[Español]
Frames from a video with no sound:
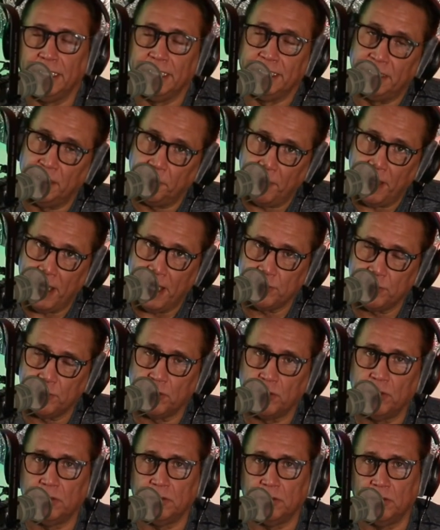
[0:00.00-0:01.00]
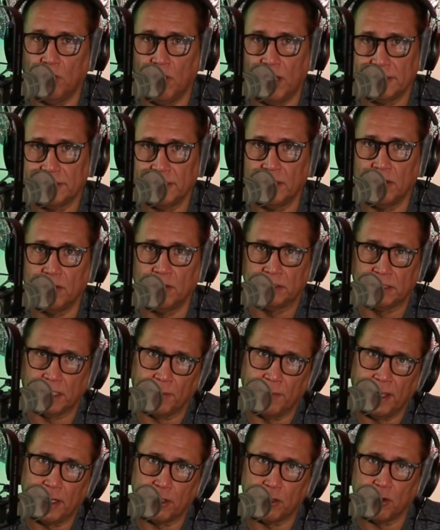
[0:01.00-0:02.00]
Y de paso lo hace
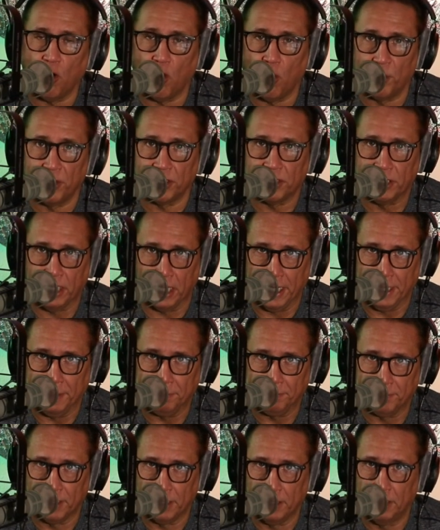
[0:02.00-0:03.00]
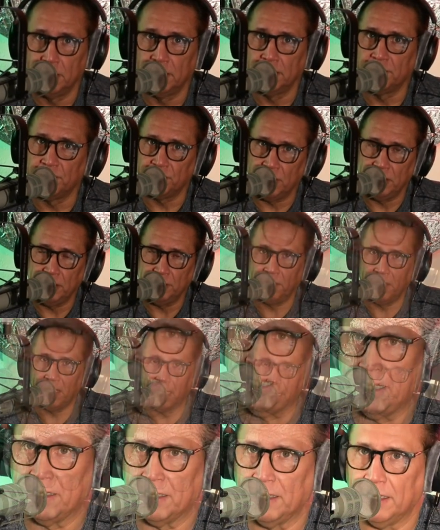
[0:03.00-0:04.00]
trabajar overtime sin
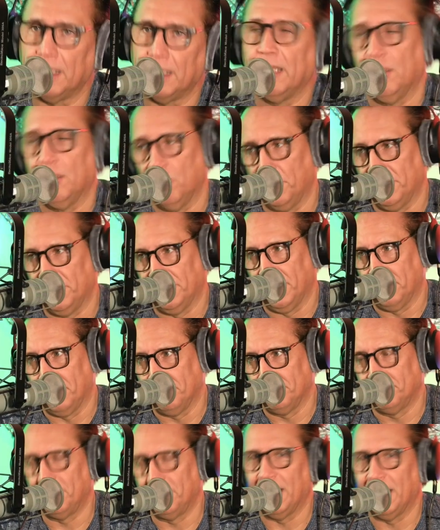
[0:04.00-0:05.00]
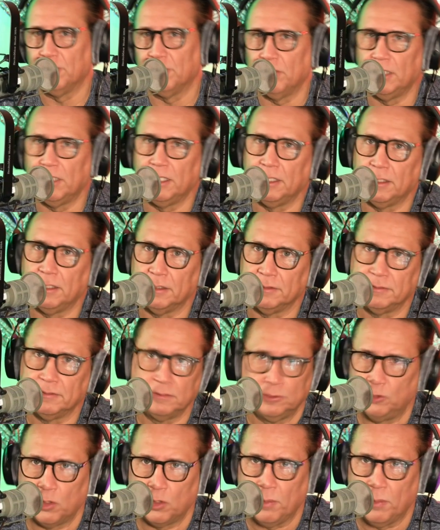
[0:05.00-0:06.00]
pagarle el overtime, pagándole
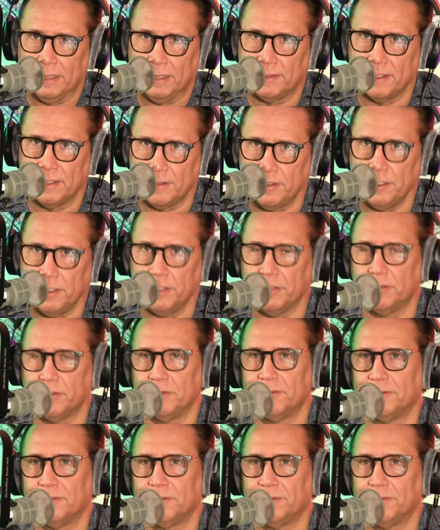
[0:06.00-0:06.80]
normal, sencillo.